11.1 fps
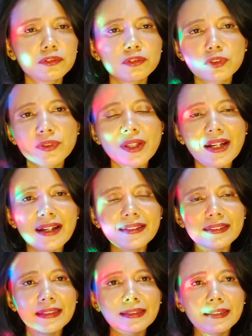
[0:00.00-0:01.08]
untuk
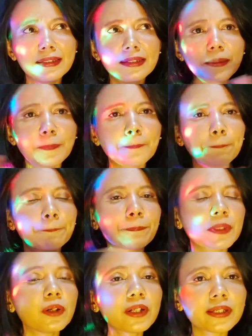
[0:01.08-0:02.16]
saat ini
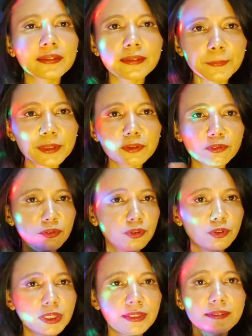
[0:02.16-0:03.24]
Oke, okay, tapi tunggu
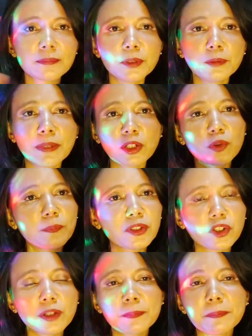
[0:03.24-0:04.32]
dulu nih sebelum aku
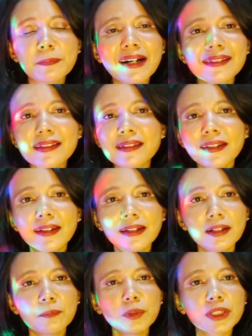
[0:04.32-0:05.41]
masuk ke pembahasan.
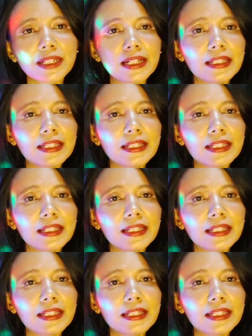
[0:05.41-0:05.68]
Buat